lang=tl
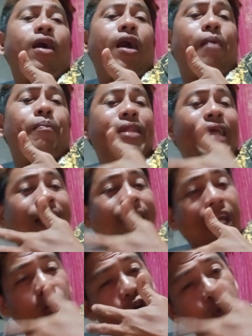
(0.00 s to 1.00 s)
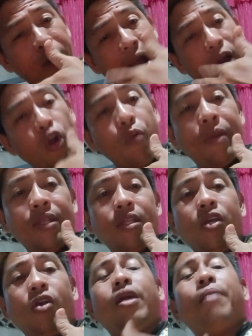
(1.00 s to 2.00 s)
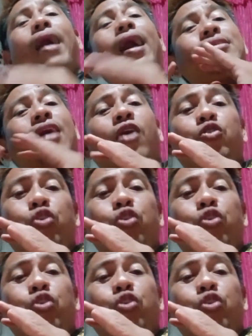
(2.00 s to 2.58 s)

uh, binalikan ko yung mga comment nyo nabasa ko